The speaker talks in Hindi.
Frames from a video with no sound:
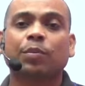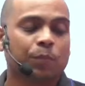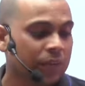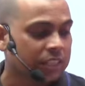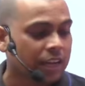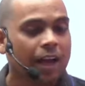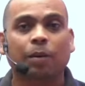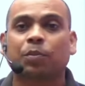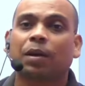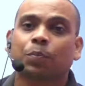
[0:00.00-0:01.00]
पेज का
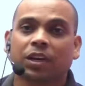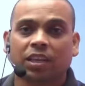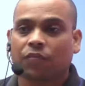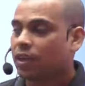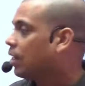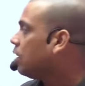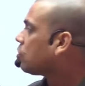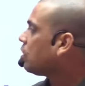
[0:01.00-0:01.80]
आपका पीडीएफ है इंग्लिश हिंदी